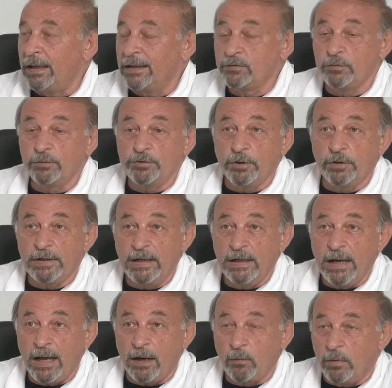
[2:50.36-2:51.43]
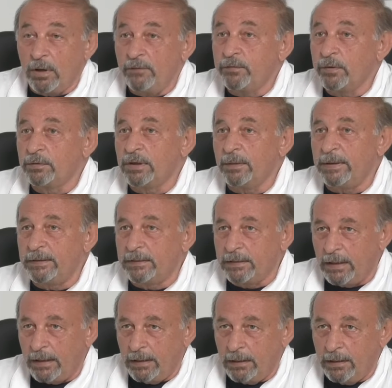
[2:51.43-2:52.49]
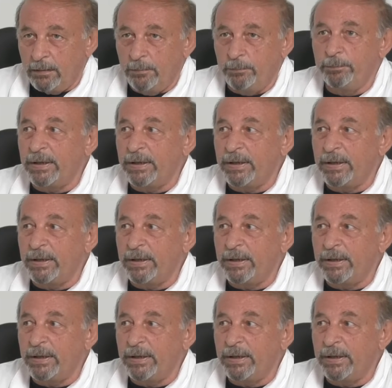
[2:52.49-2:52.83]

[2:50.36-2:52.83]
L'assunzione dell'acqua è fondamentale